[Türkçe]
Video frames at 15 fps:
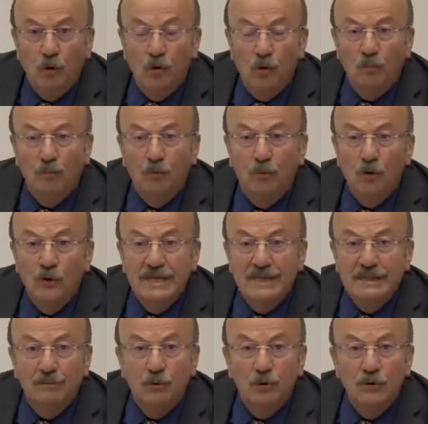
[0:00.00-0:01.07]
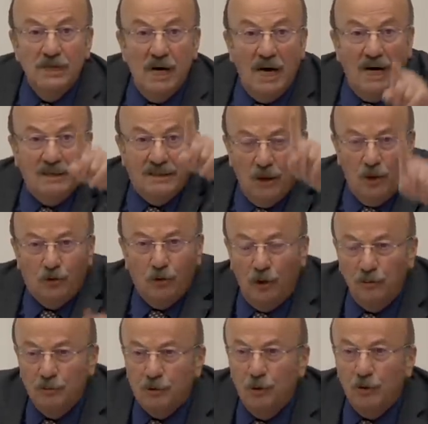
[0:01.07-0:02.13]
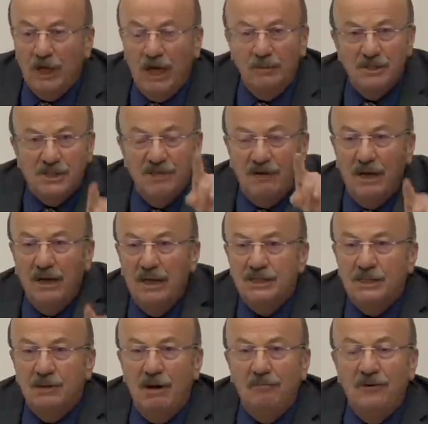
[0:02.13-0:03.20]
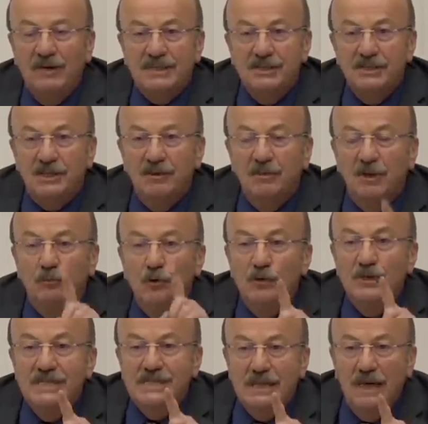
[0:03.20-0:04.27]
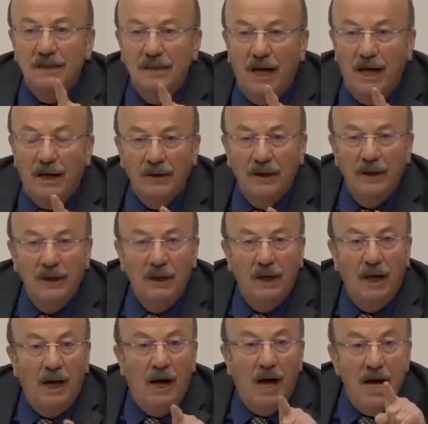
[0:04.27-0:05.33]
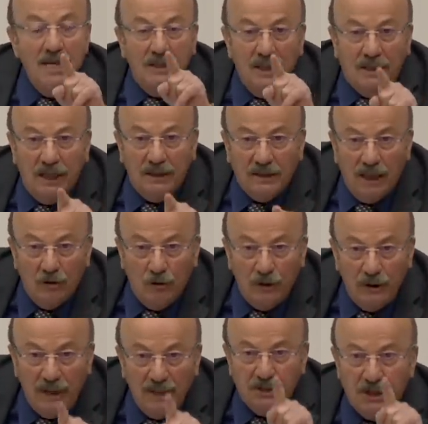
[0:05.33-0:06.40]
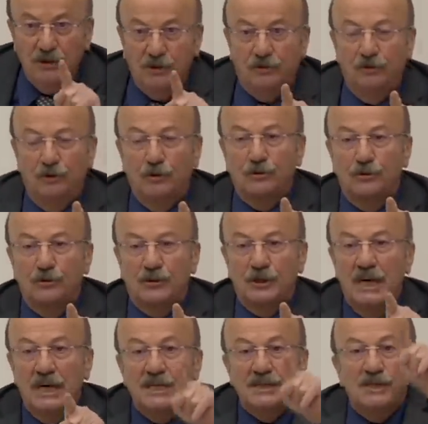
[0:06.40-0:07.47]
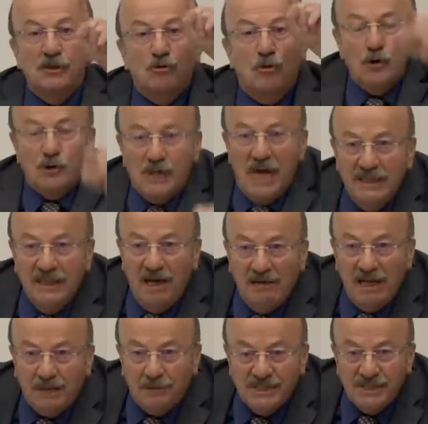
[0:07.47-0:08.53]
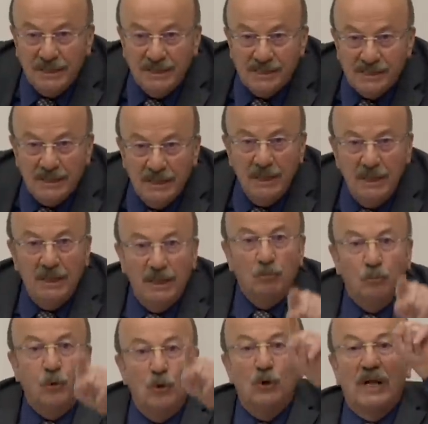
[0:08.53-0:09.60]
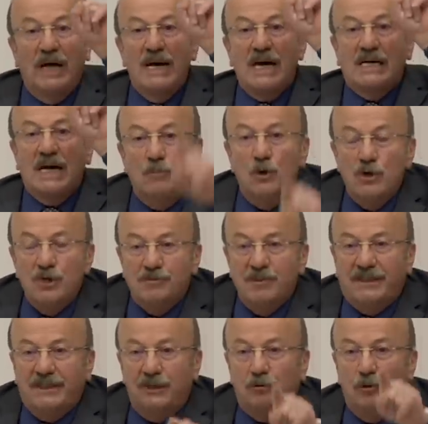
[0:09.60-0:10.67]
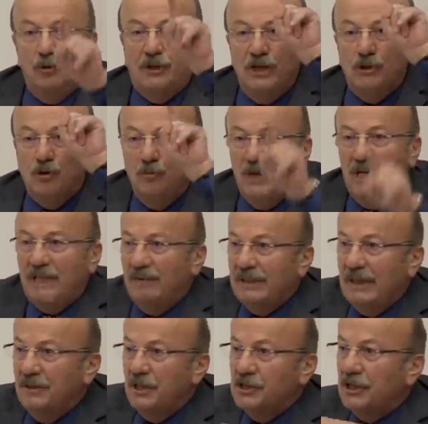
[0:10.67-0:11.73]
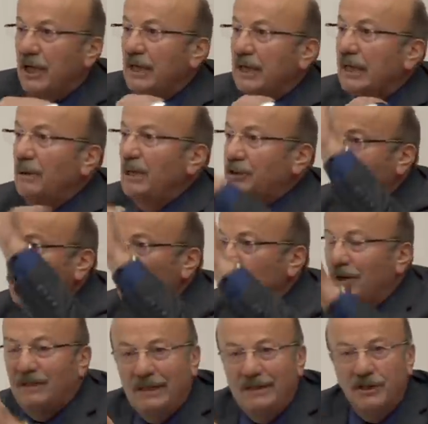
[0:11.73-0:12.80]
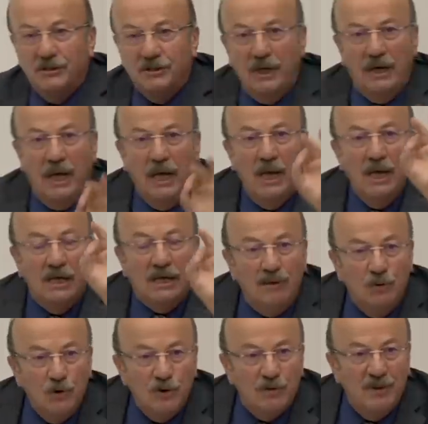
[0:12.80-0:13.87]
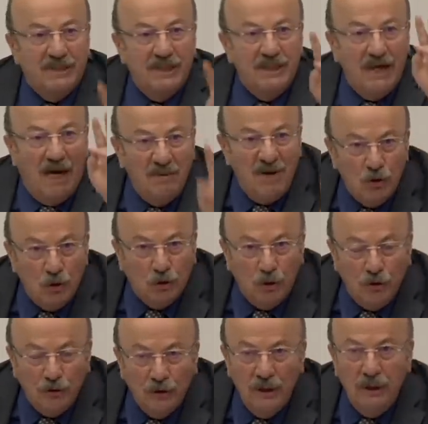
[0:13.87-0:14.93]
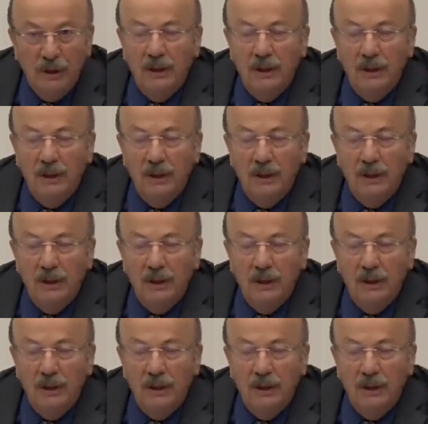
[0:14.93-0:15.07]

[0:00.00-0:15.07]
bu bu bu arkada oturuyormuş, buradaymış. Cevap cevap versin şimdi. Bu insanlar hangi kategoriyle çalıştırıyorsunuz? Siz korsan devlet misiniz? Bunlara kamu hizmeti, Türkiye Cumhuriyeti vatandaşlarına ya da başka dünya vatandaşlarına kamu hizmeti ya memurdur